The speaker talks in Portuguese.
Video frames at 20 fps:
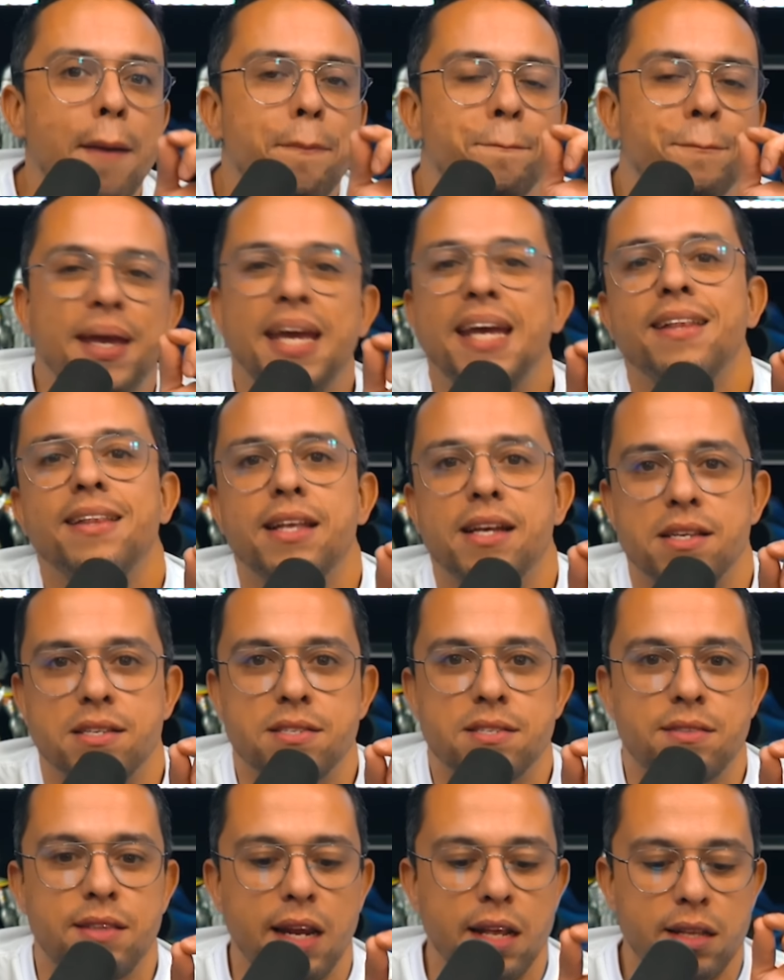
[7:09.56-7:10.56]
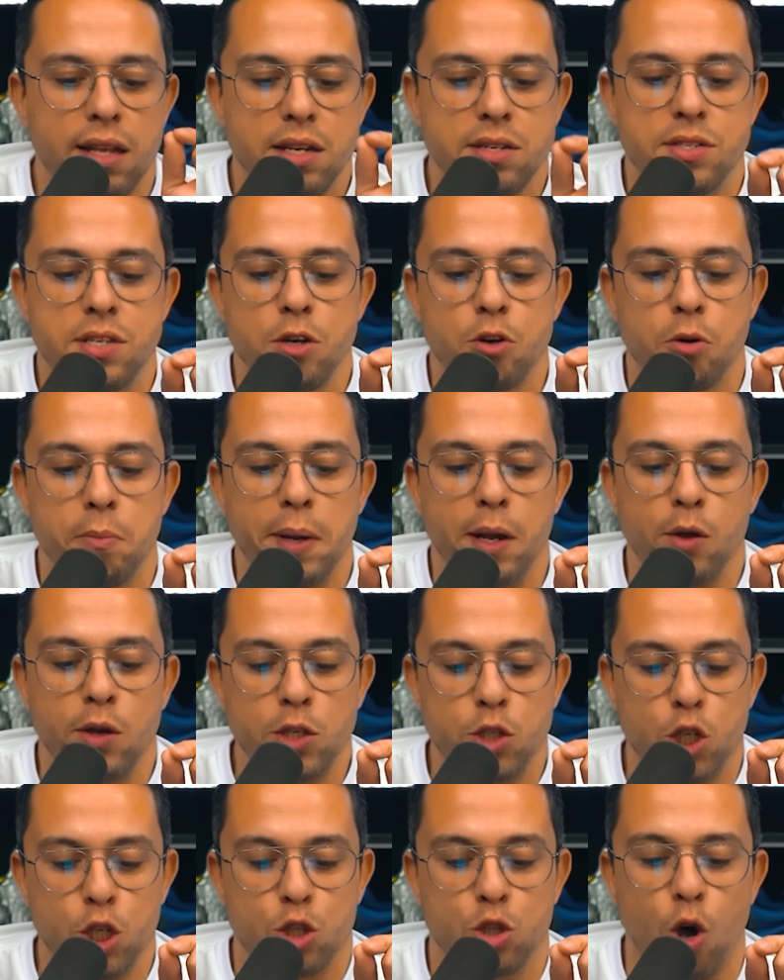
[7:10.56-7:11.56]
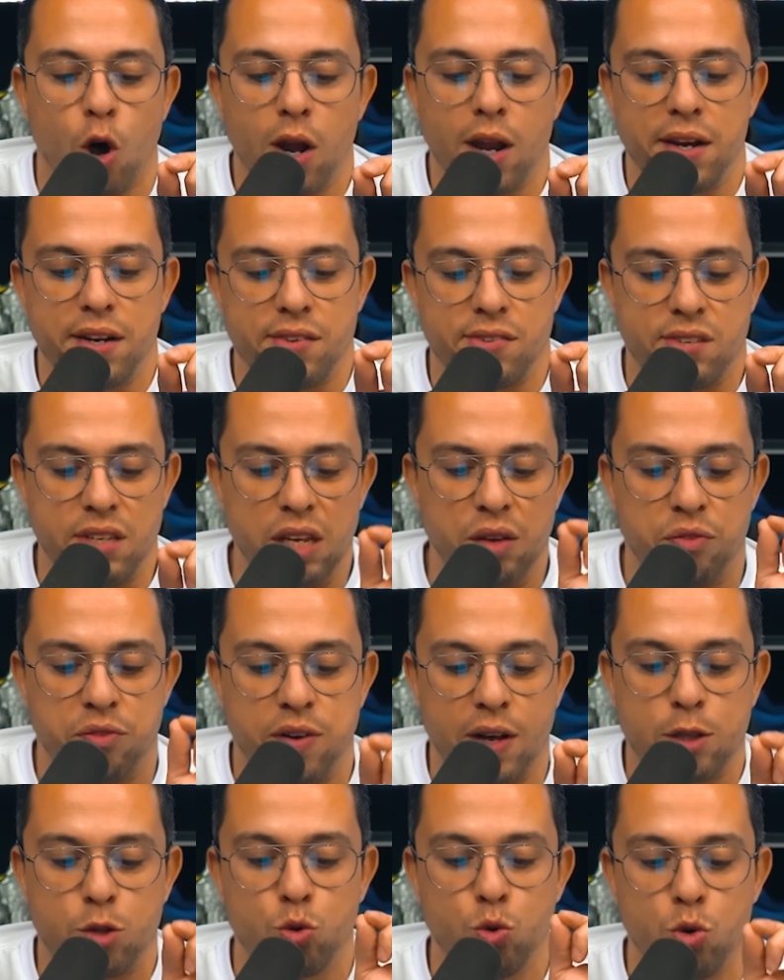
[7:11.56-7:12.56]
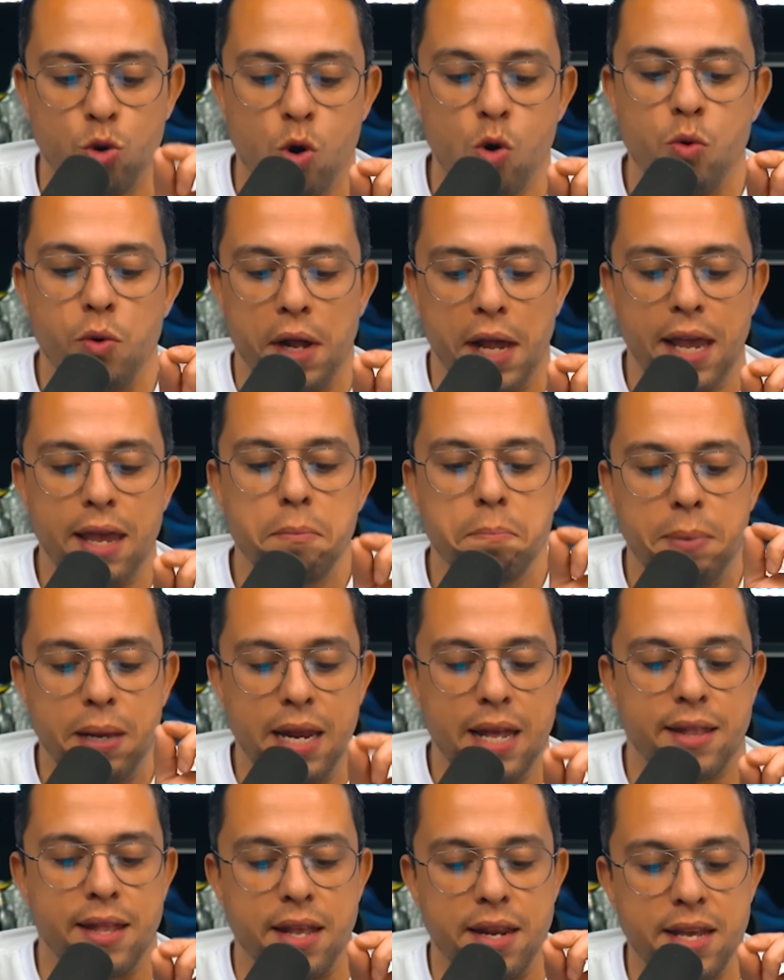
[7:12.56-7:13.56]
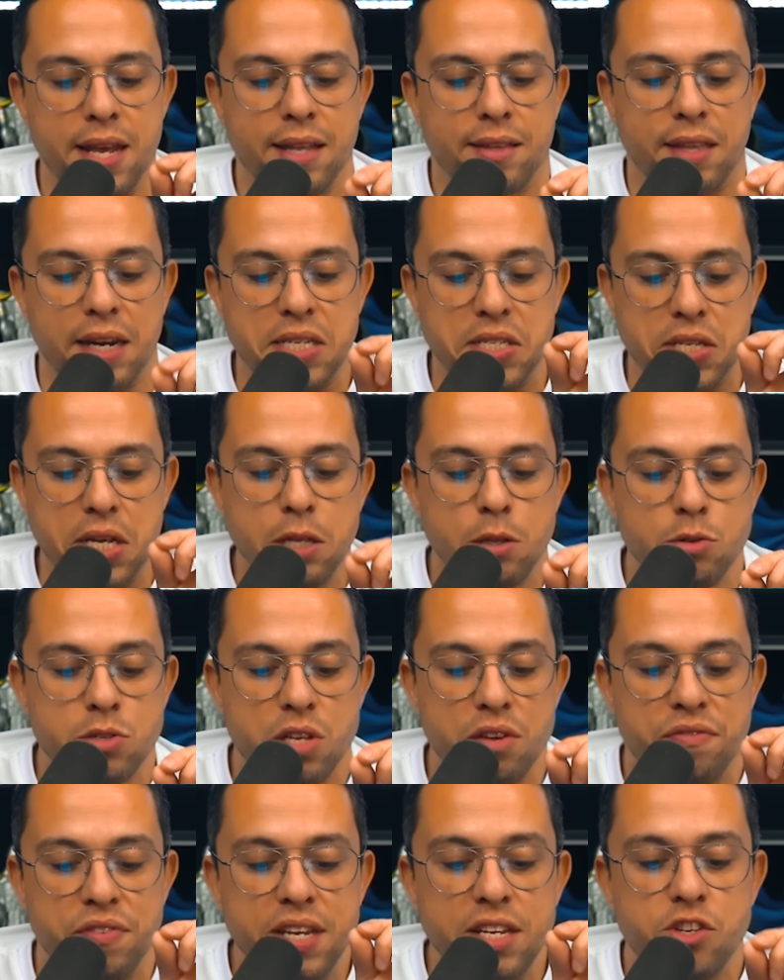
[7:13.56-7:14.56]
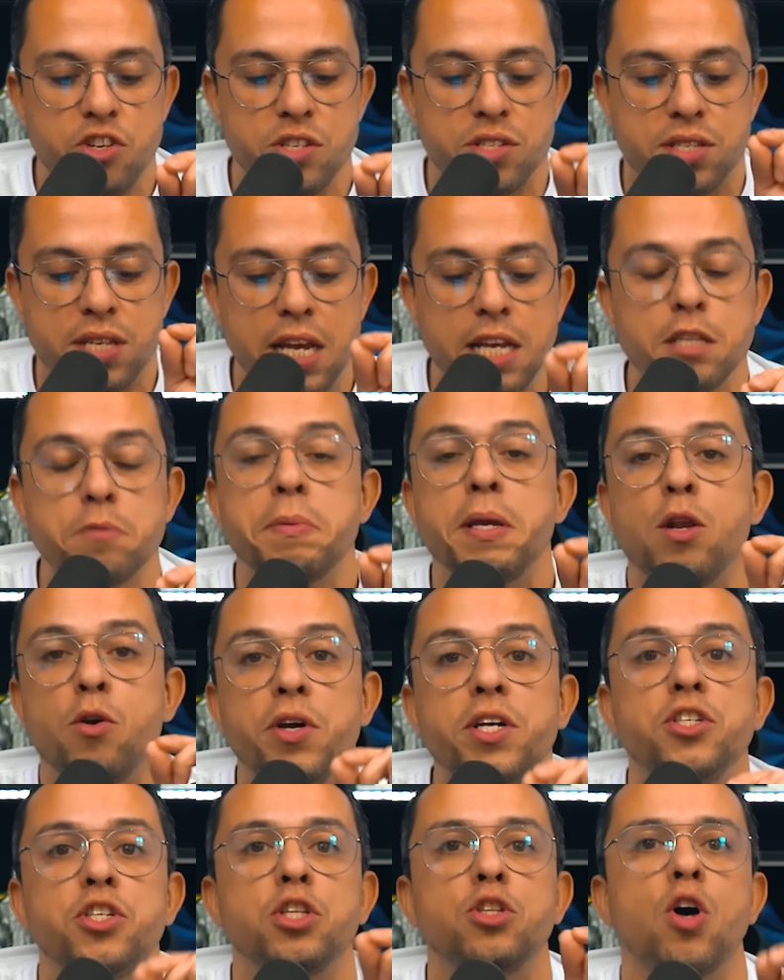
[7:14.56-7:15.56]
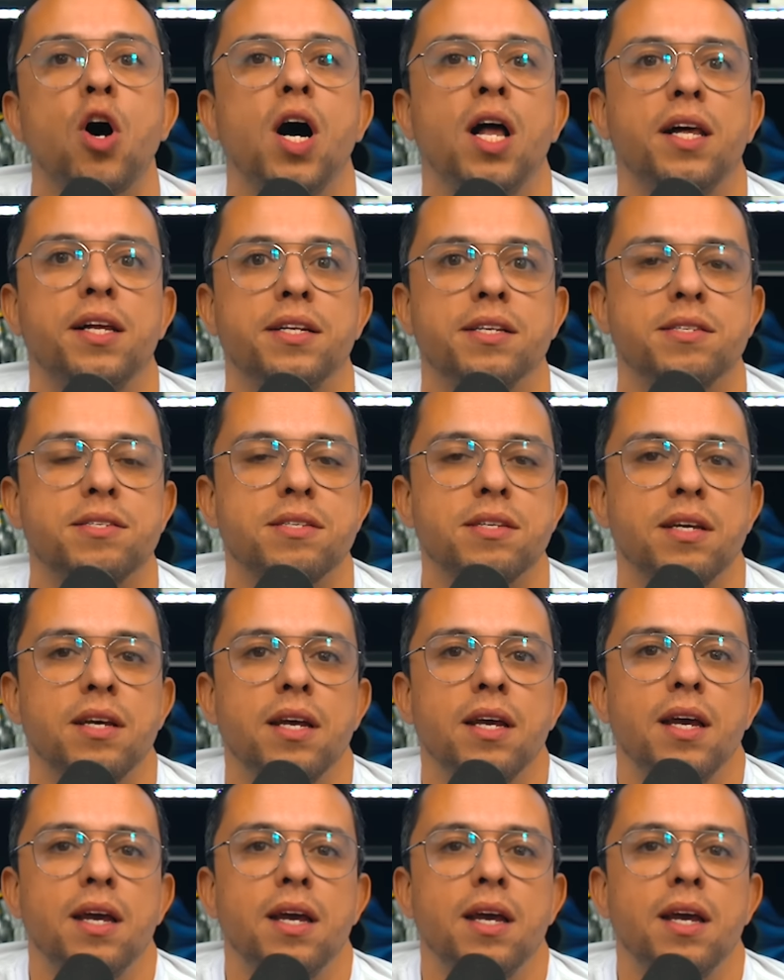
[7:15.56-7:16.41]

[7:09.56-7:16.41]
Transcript: apenas 35 milhões de dólares e faturou em bilheteria 326 milhões de dólares.